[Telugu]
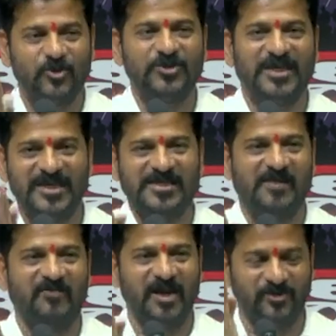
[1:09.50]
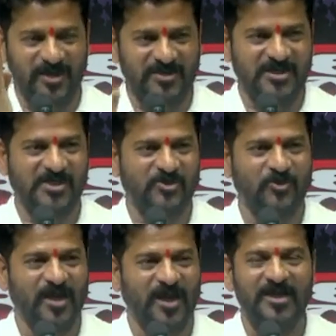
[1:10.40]
సూచన సవాలు నేను
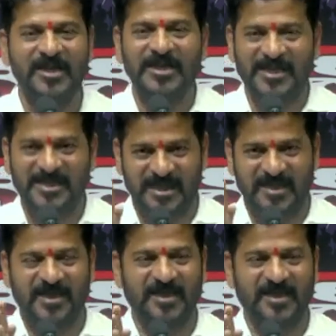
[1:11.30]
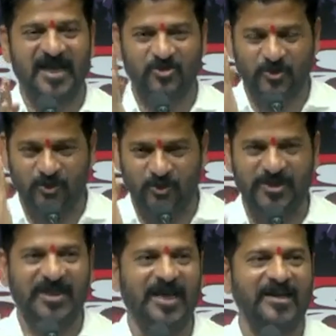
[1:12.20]
చేస్తున్నా కిషన్ రెడ్డి గారు
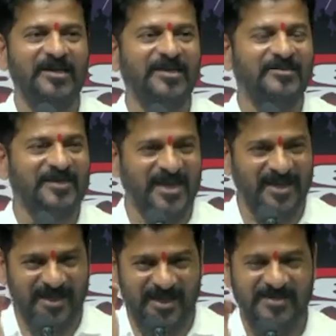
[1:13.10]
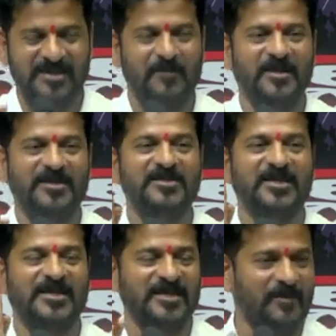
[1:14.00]
సూటిగా ధరణికి
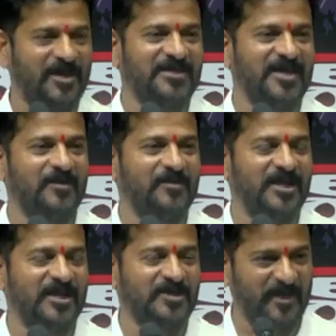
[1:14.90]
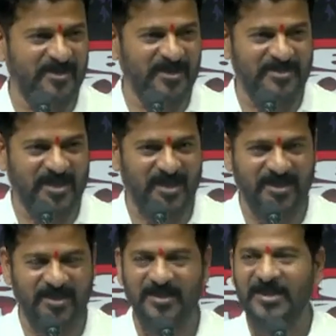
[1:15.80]
సంబంధించిన సమాచారం మీద
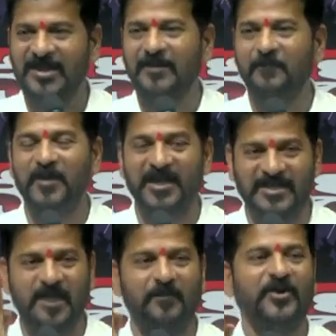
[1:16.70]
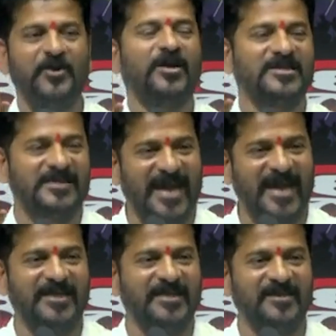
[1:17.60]
స్పందించాలి బీజేపీ యొక్క
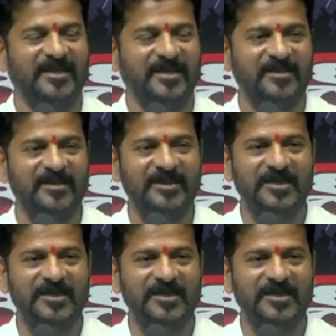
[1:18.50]
స్టాండ్ ఏంది